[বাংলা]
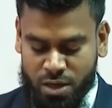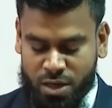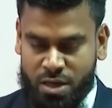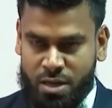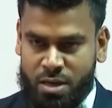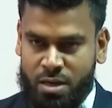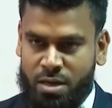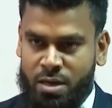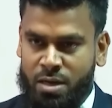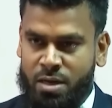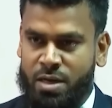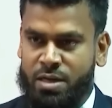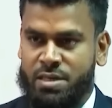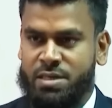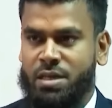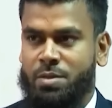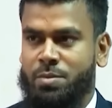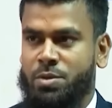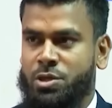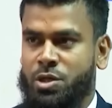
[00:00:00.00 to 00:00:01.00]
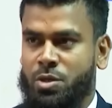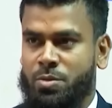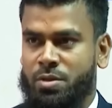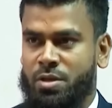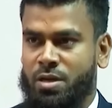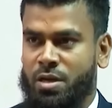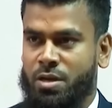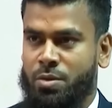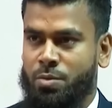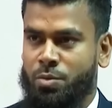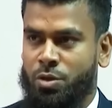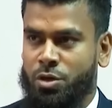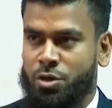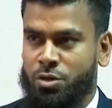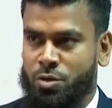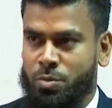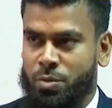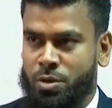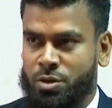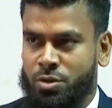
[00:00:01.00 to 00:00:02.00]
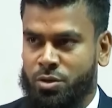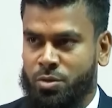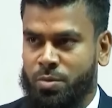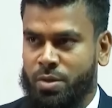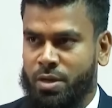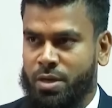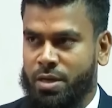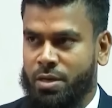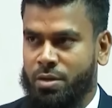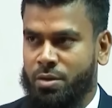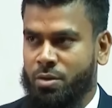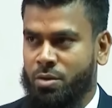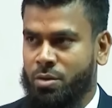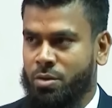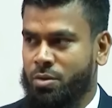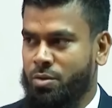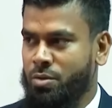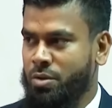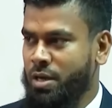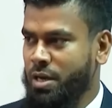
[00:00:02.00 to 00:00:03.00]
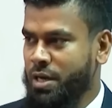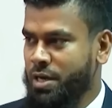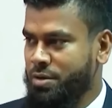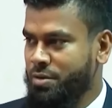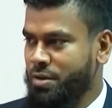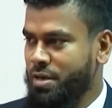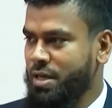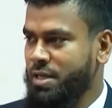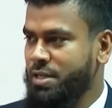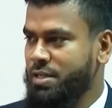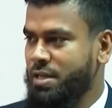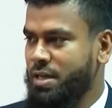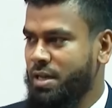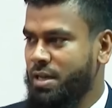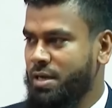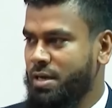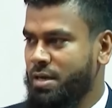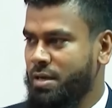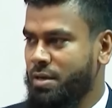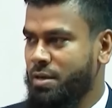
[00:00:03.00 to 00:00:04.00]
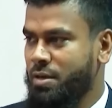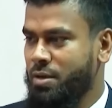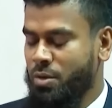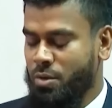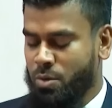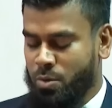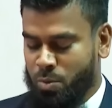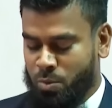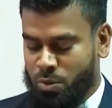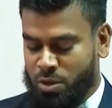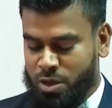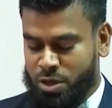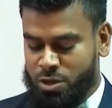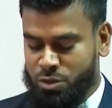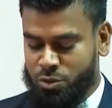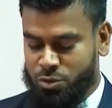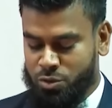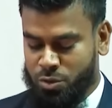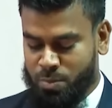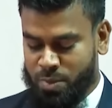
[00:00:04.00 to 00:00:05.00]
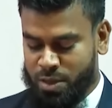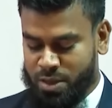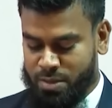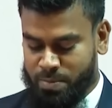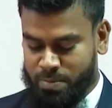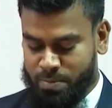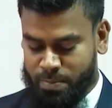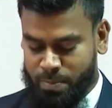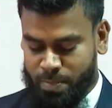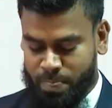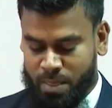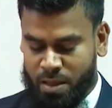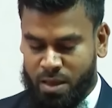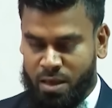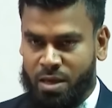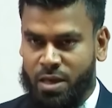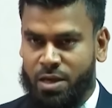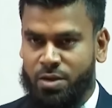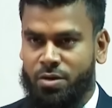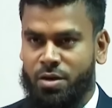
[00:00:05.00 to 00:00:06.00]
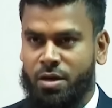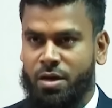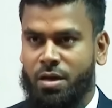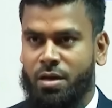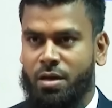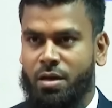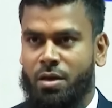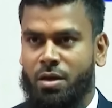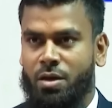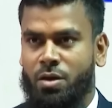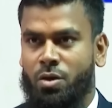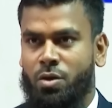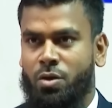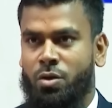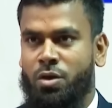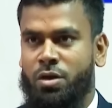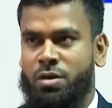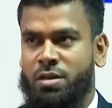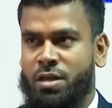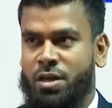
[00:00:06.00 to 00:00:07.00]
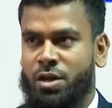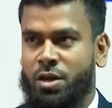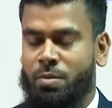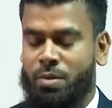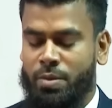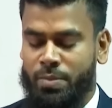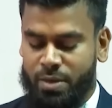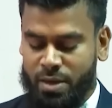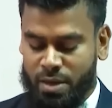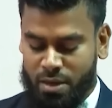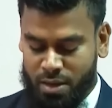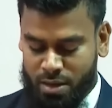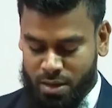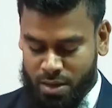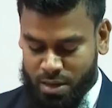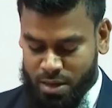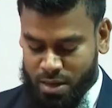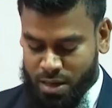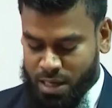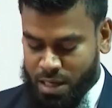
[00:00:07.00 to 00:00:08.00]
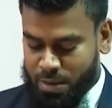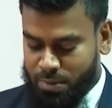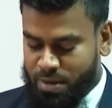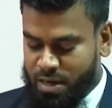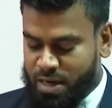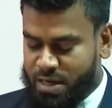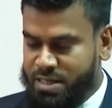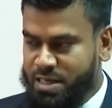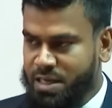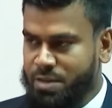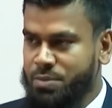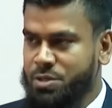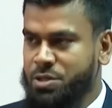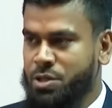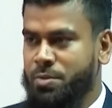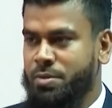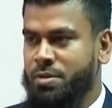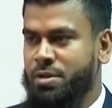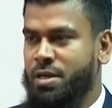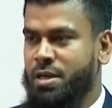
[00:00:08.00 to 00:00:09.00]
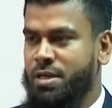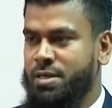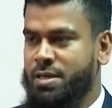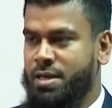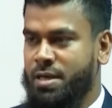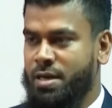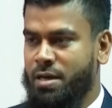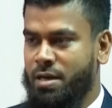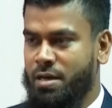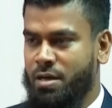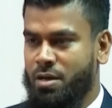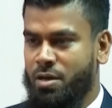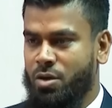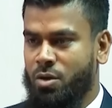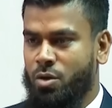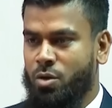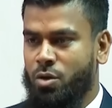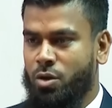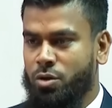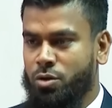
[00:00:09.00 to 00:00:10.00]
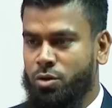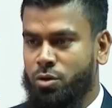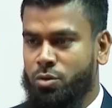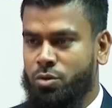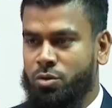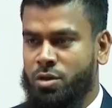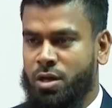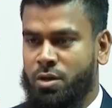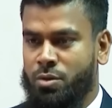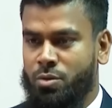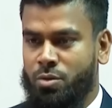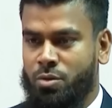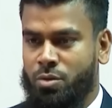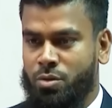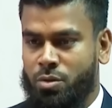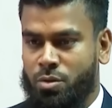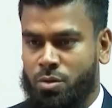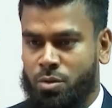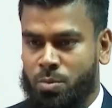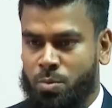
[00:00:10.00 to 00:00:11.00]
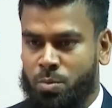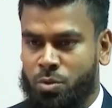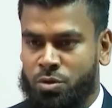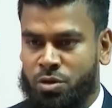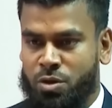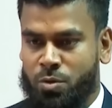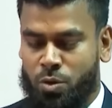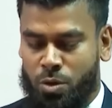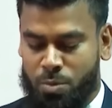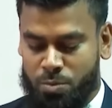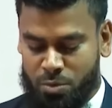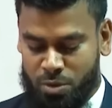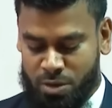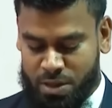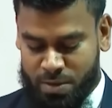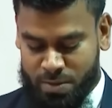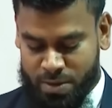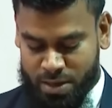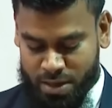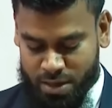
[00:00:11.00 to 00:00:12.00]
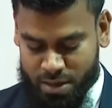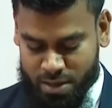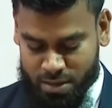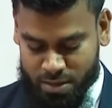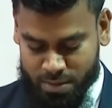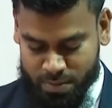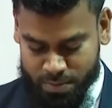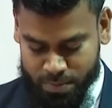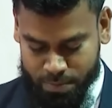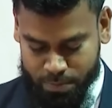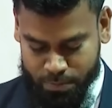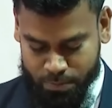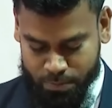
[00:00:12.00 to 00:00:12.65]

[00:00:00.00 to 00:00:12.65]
যদি না রাজশাহী বিশ্ববিদ্যালয়ের ফলিত পদার্থবিজ্ঞান ও ইলেকট্রনিক ইঞ্জিনিয়ারিংয়ে পড়ার সুযোগ পেতাম কেননা অর্থের অভাবে কেবল রাজশাহী বিশ্ববিদ্যালয় ছাড়া অন্য কোথাও ভর্তি ফর্ম তুলতে পারিনি